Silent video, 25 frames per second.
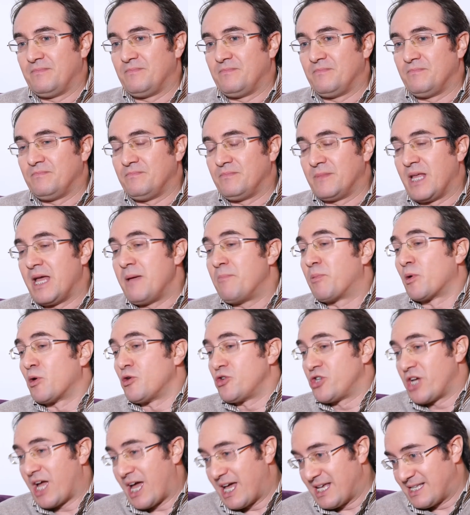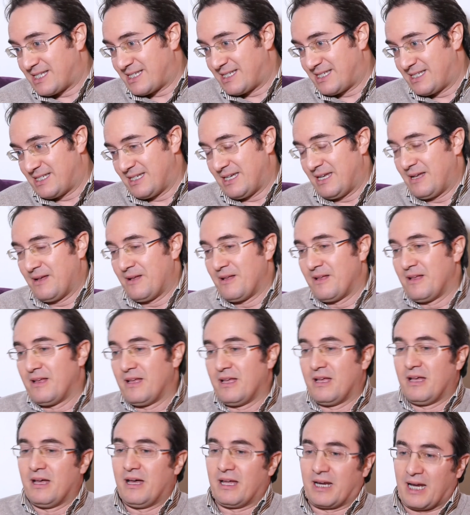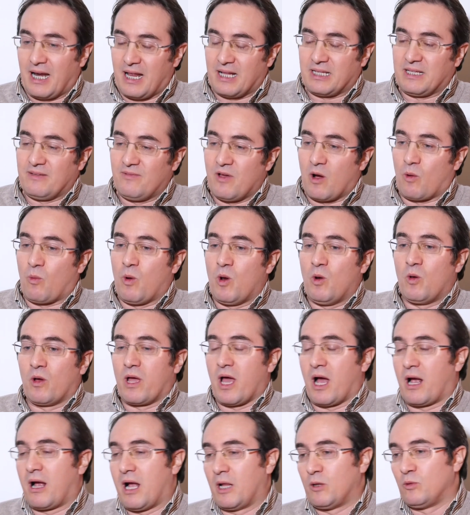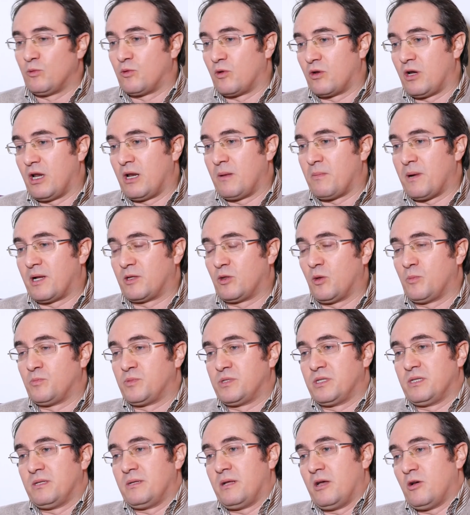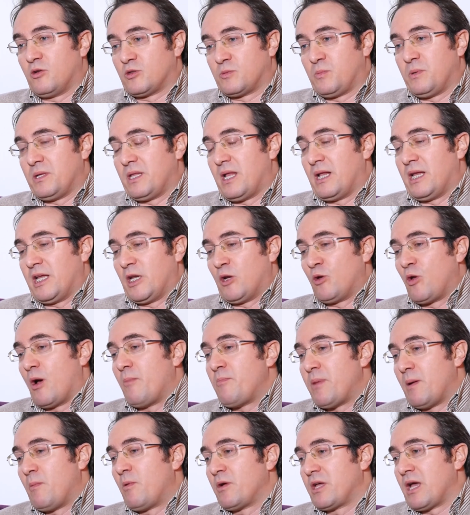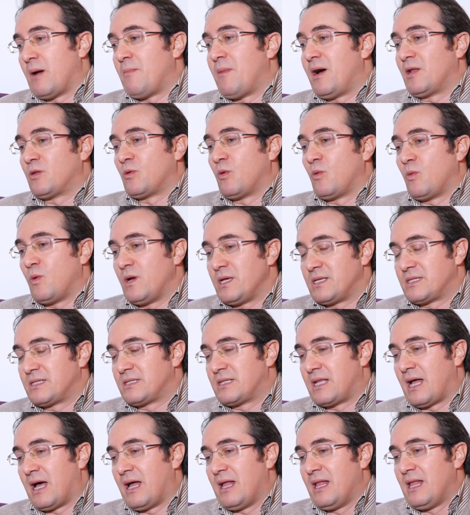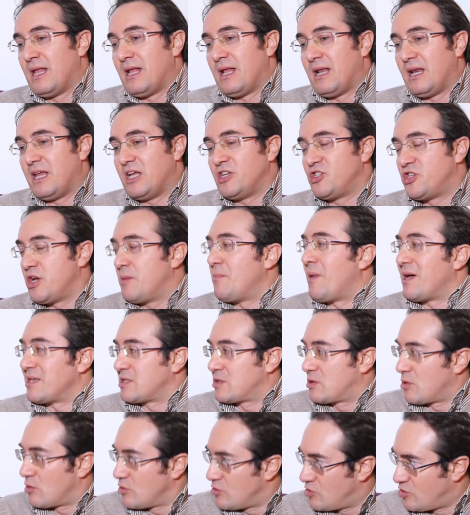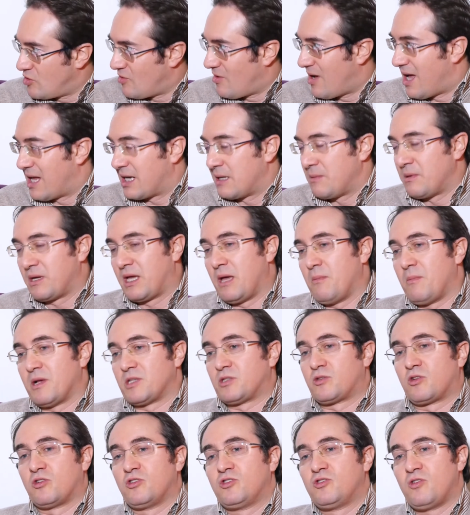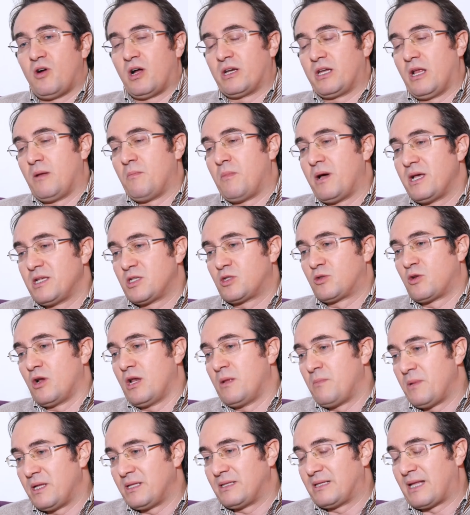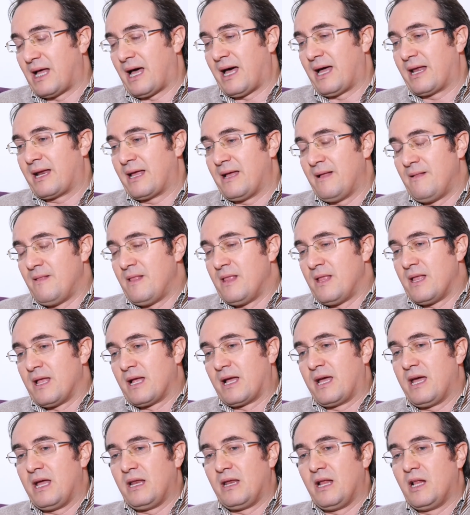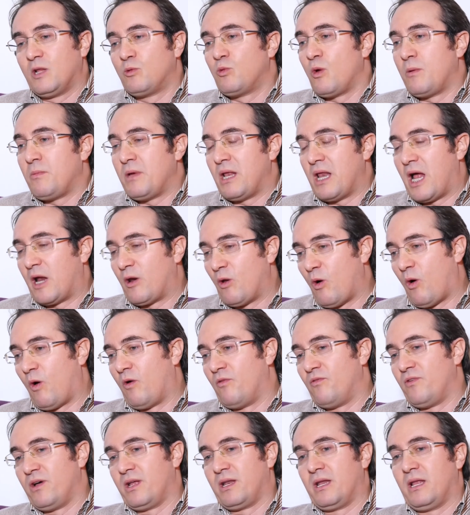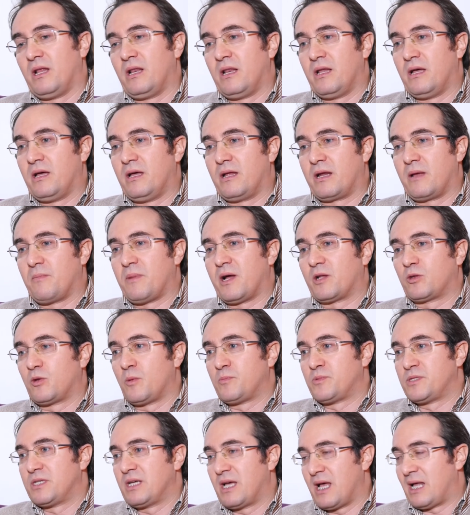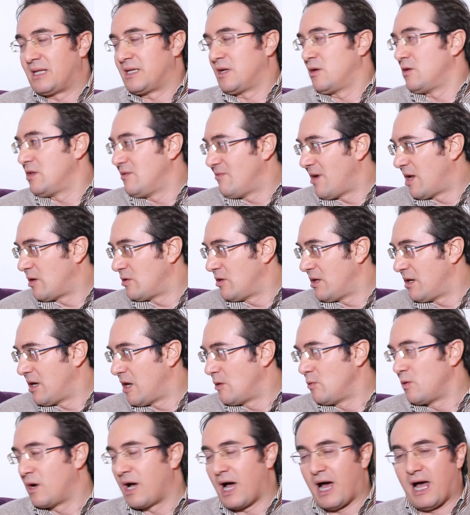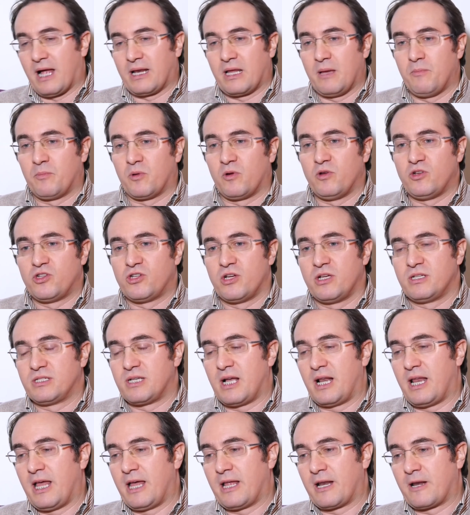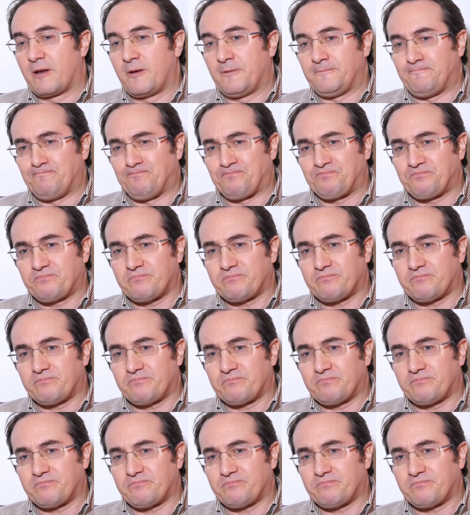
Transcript: dei processi relativi a quello che è accaduto nei reparti ospedalieri. Noi abbiamo chiamato questa legge Mastro Giovanni perché Mastro Giovanni è il maestro elementare che nel 2009 nel reparto psichiatrico di Vallo della Lucania in provincia di Salerno